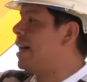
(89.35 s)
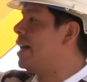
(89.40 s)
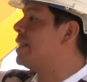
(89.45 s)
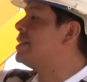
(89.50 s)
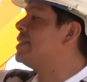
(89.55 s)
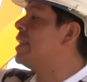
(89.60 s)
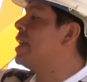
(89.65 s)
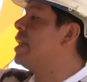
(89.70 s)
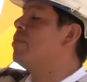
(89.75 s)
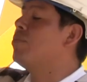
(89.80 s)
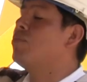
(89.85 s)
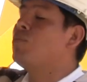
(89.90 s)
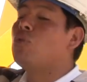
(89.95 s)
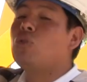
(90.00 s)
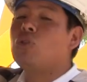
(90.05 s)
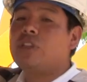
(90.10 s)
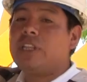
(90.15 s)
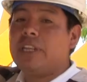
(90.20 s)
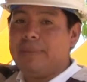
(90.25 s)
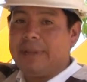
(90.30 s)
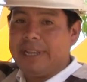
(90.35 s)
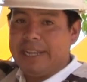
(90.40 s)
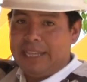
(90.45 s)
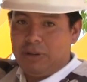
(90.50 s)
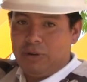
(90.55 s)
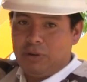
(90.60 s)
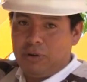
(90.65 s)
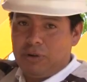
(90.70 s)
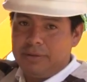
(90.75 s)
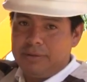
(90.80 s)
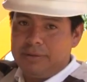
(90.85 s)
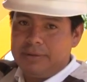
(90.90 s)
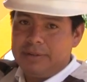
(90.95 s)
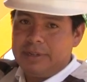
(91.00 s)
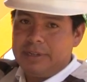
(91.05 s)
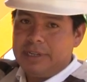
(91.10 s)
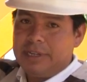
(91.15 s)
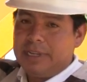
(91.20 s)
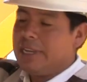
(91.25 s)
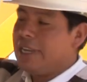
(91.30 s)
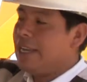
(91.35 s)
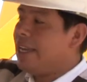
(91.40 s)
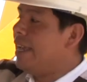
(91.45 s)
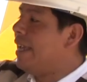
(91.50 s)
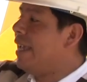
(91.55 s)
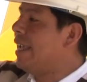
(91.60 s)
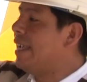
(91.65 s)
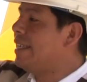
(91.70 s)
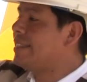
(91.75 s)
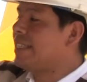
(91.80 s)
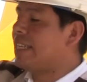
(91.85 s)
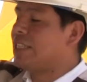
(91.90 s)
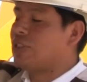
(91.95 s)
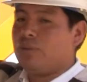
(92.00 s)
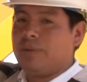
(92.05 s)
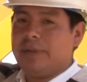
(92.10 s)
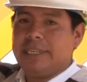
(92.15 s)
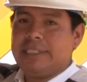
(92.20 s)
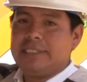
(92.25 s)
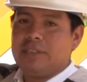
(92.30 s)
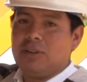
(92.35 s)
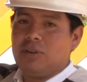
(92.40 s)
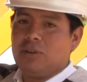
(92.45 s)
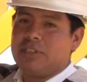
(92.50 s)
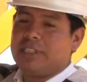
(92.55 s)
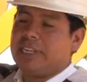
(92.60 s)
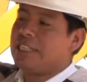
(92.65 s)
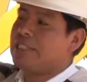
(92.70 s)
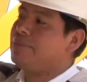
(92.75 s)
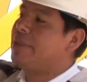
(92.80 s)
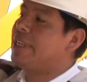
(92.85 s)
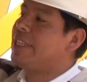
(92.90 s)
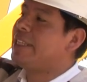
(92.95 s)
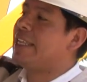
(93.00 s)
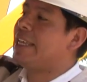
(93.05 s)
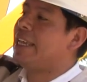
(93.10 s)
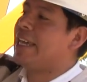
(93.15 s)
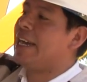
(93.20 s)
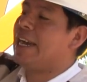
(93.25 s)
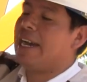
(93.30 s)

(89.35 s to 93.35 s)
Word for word: hacia el multiplicador. Esta a su vez lo transmite